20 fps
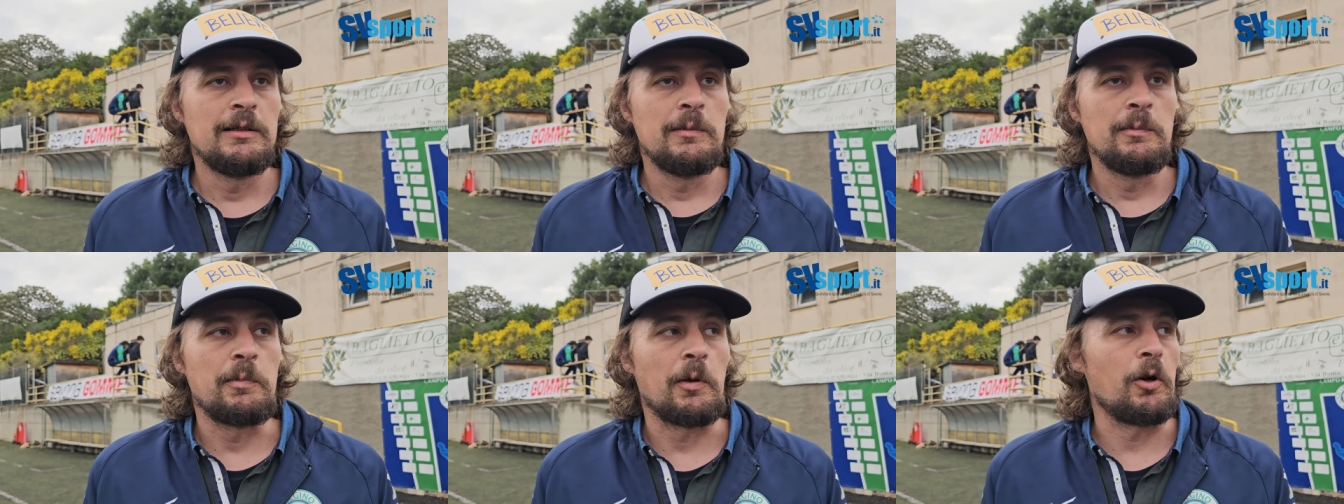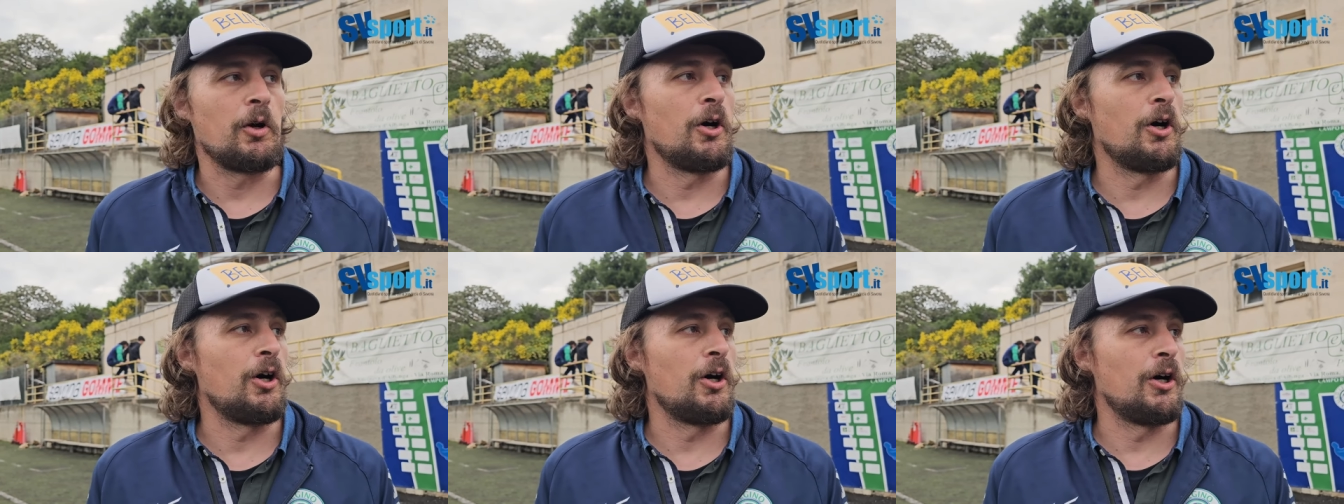
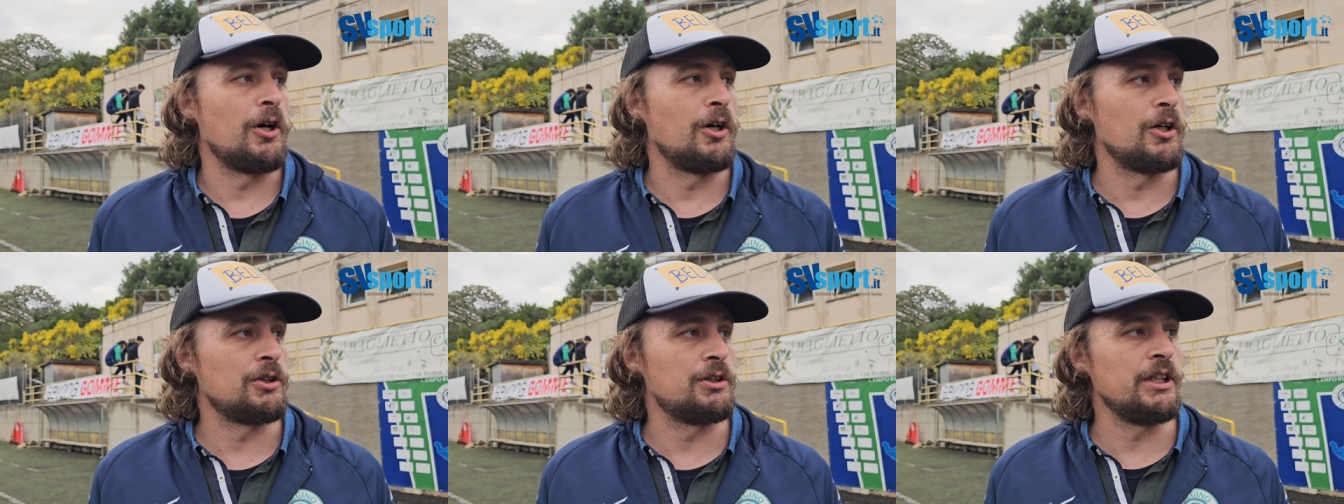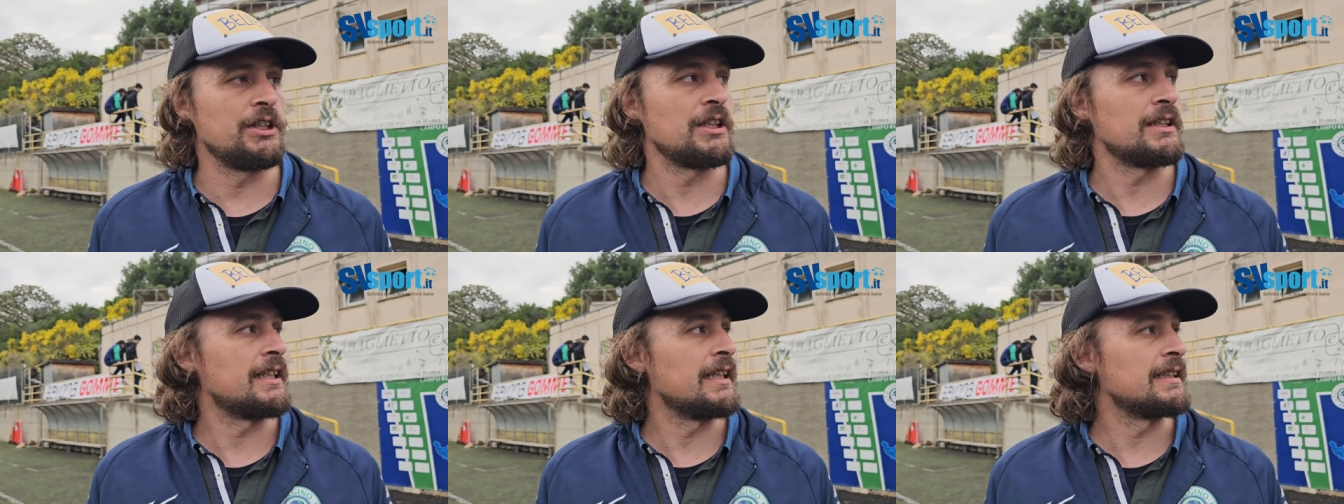Però si
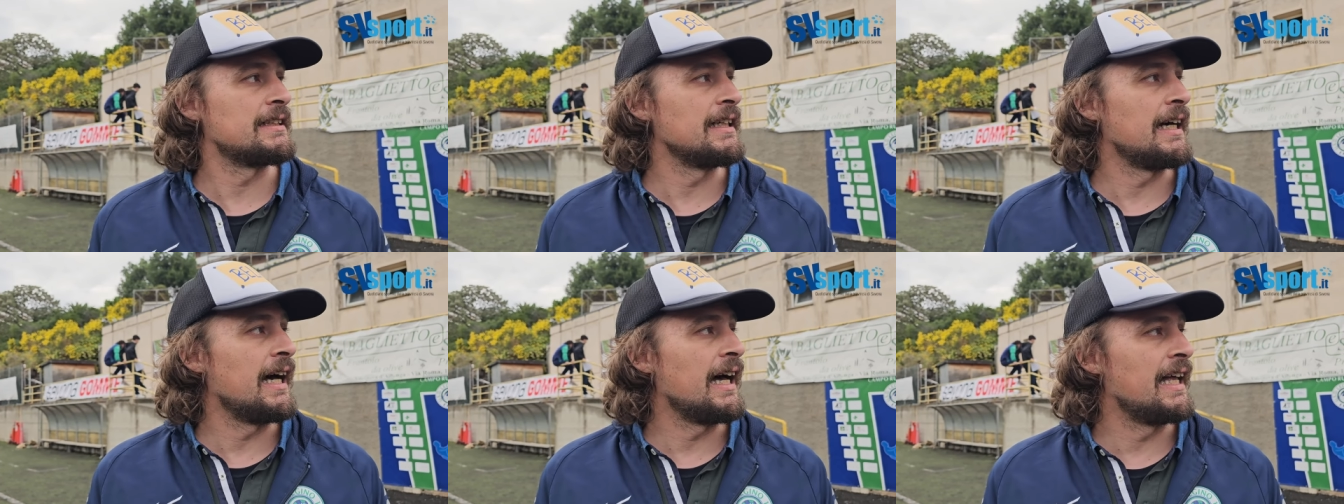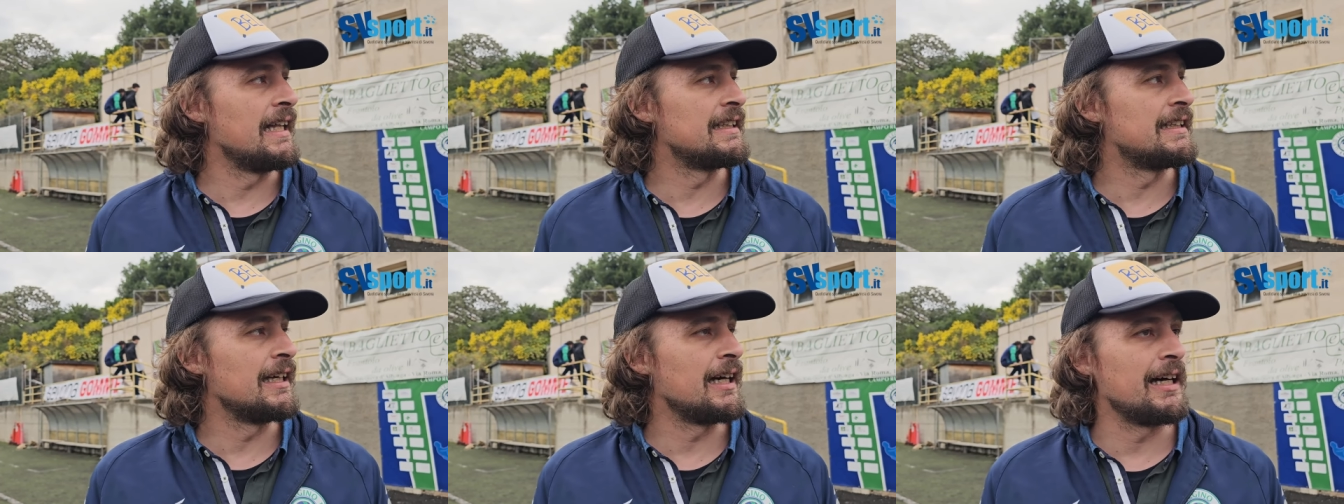esce a testa
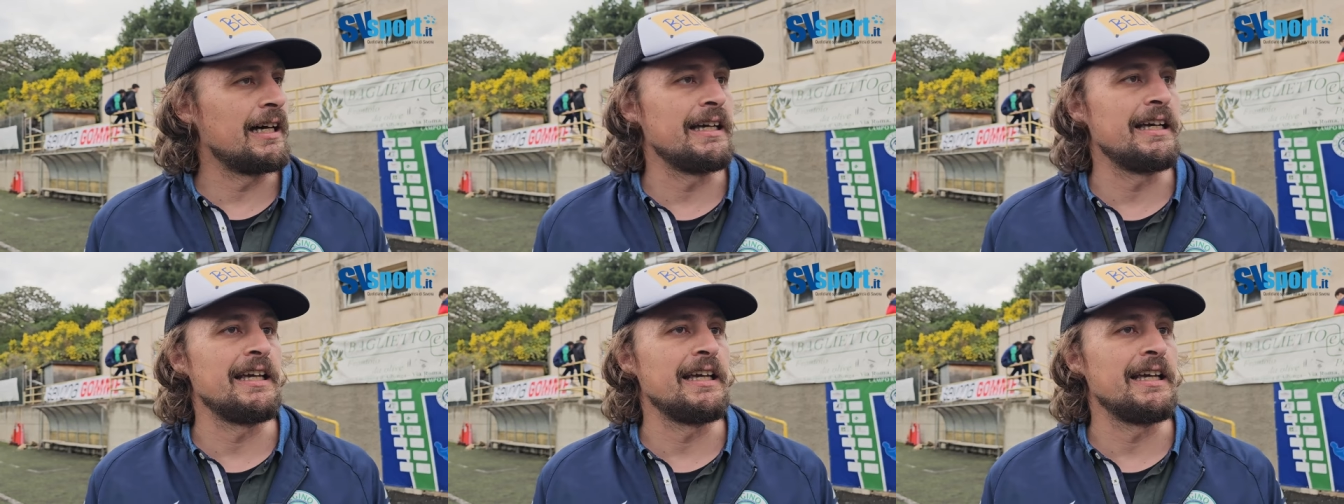alta,